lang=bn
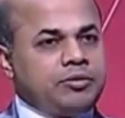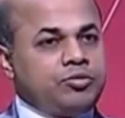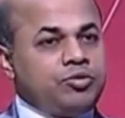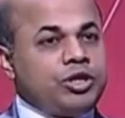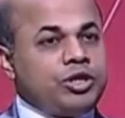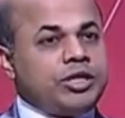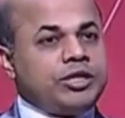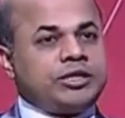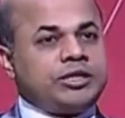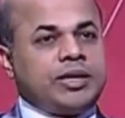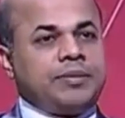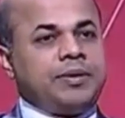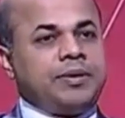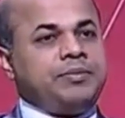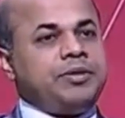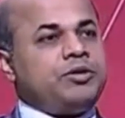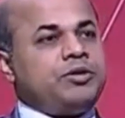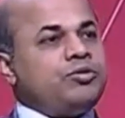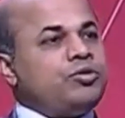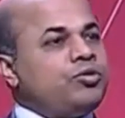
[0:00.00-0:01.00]
রুগী
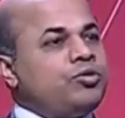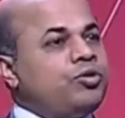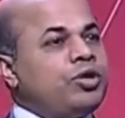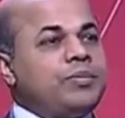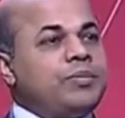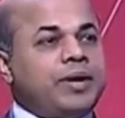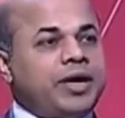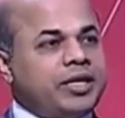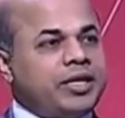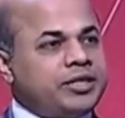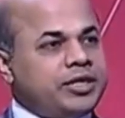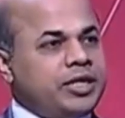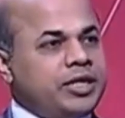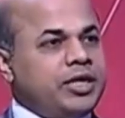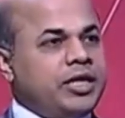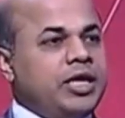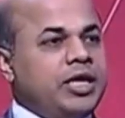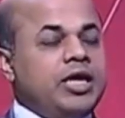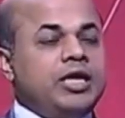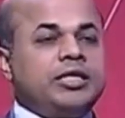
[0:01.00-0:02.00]
স্বাভাবিক কোনো রোগে মারা যায়
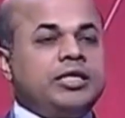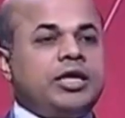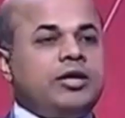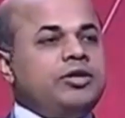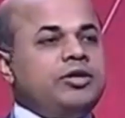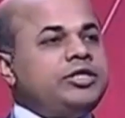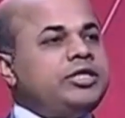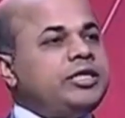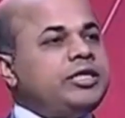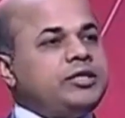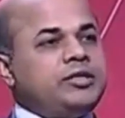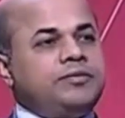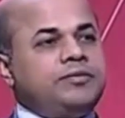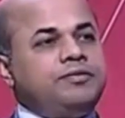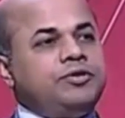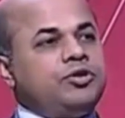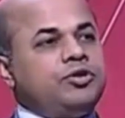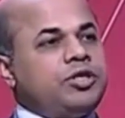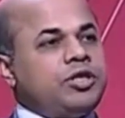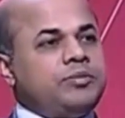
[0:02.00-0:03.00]
না তাহলে সেক্ষেত্রে
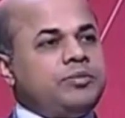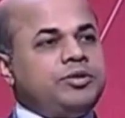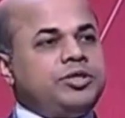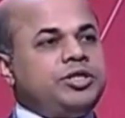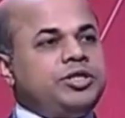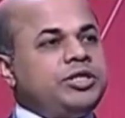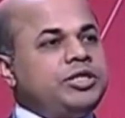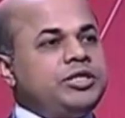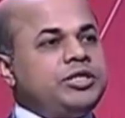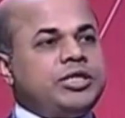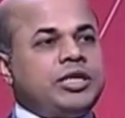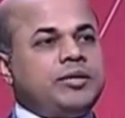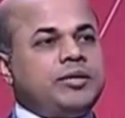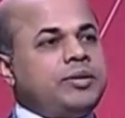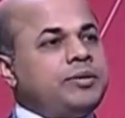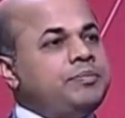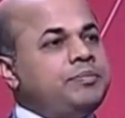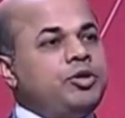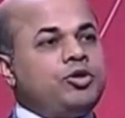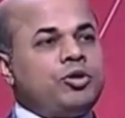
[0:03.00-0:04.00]
ফিজিওথেরাপি চিকিৎসার
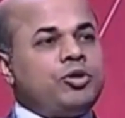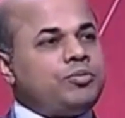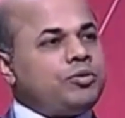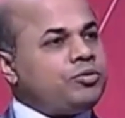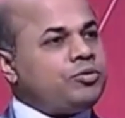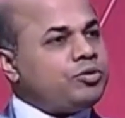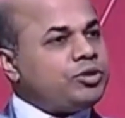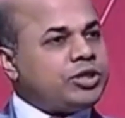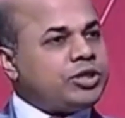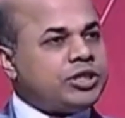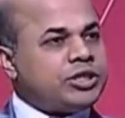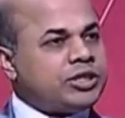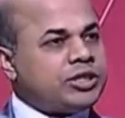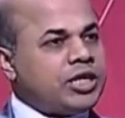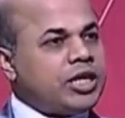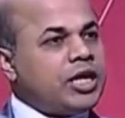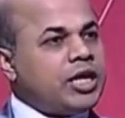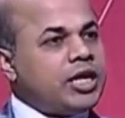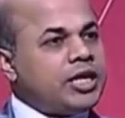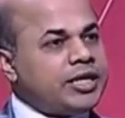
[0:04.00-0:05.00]
আর বিকল্প কোনো
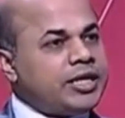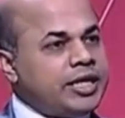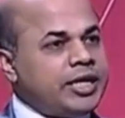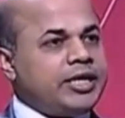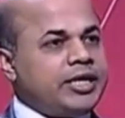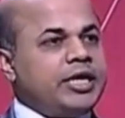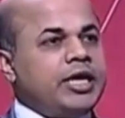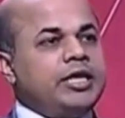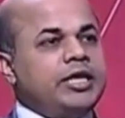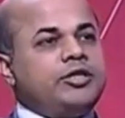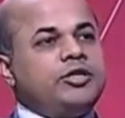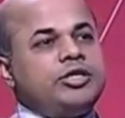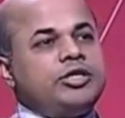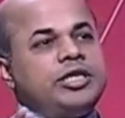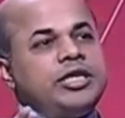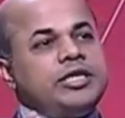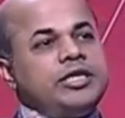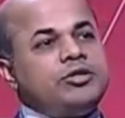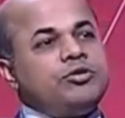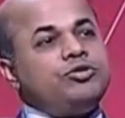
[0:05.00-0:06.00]
চিকিৎসা নেই তো
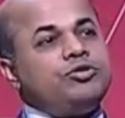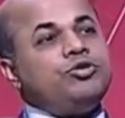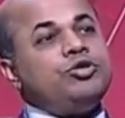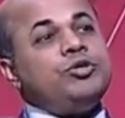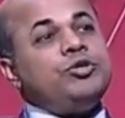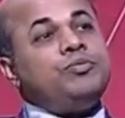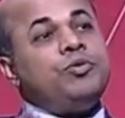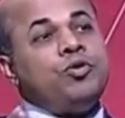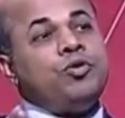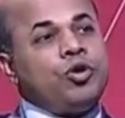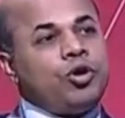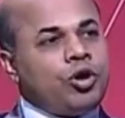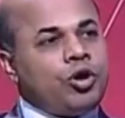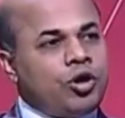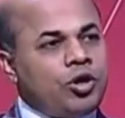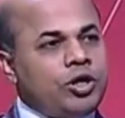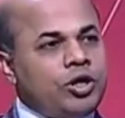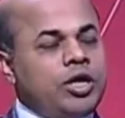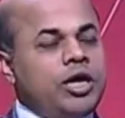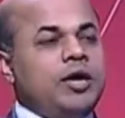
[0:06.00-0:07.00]
সেইটাও যদি ভুল
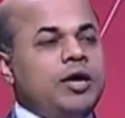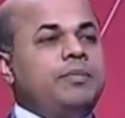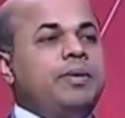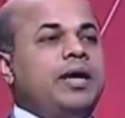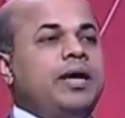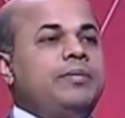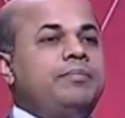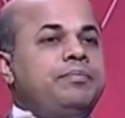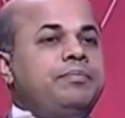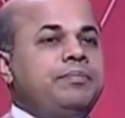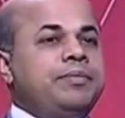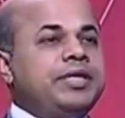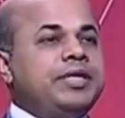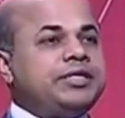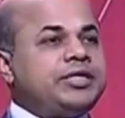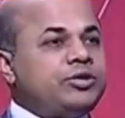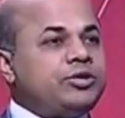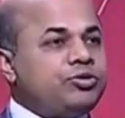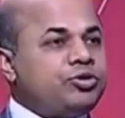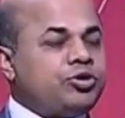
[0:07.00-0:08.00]
হয় বা
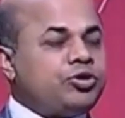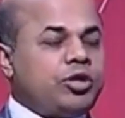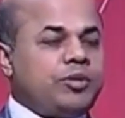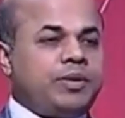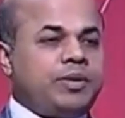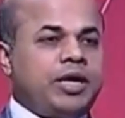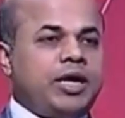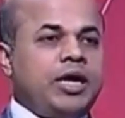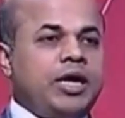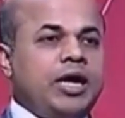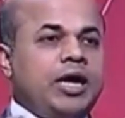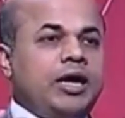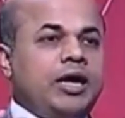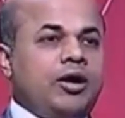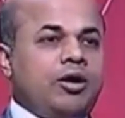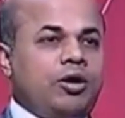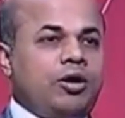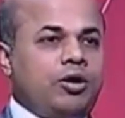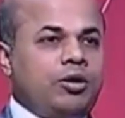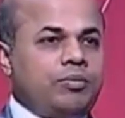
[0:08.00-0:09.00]
মিস ইউজ হয় বা
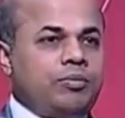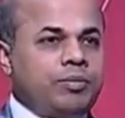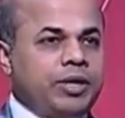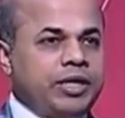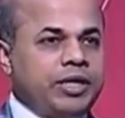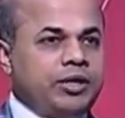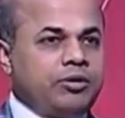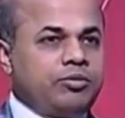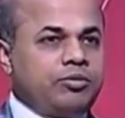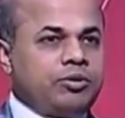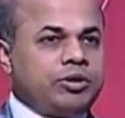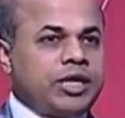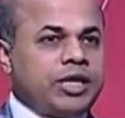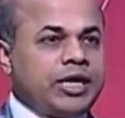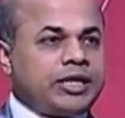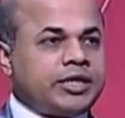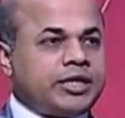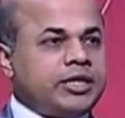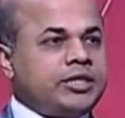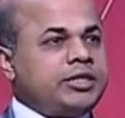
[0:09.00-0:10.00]
মানে
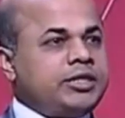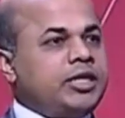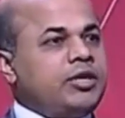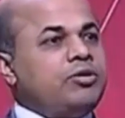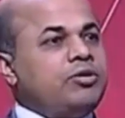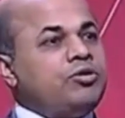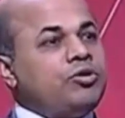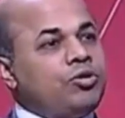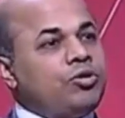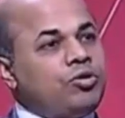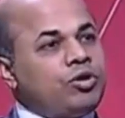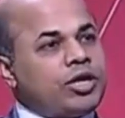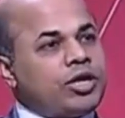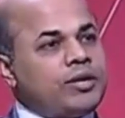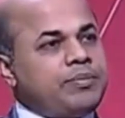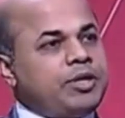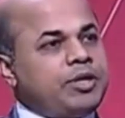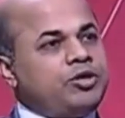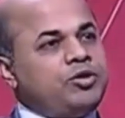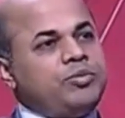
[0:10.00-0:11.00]
ডাক্তার ছাড়া অন্য
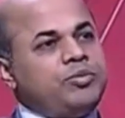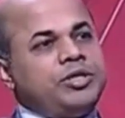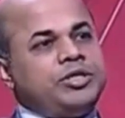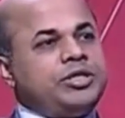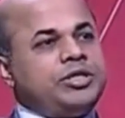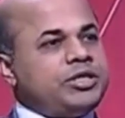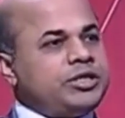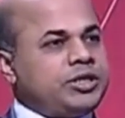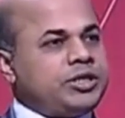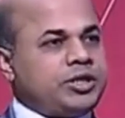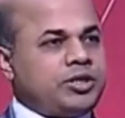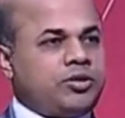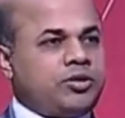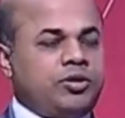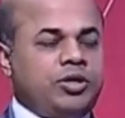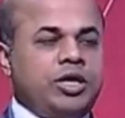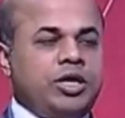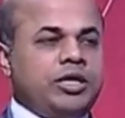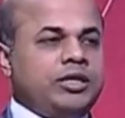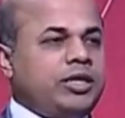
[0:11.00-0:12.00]
লোকের মাধ্যমে চিকিৎসাটা
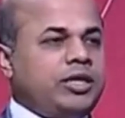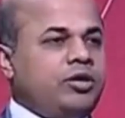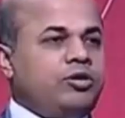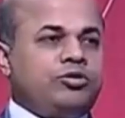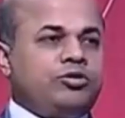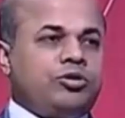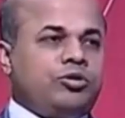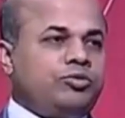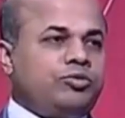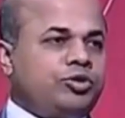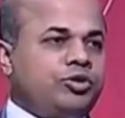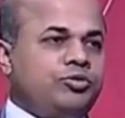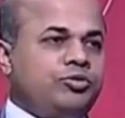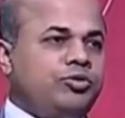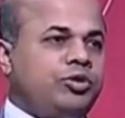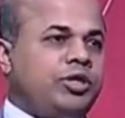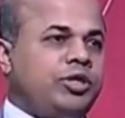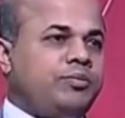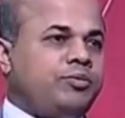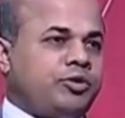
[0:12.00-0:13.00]
হয় তাহলে তো অবশ্যই
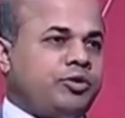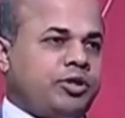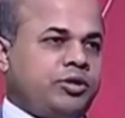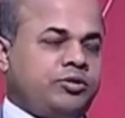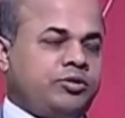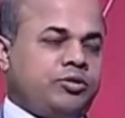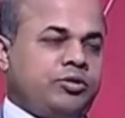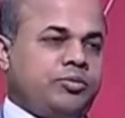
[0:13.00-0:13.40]
রুগীরা প্রতারিত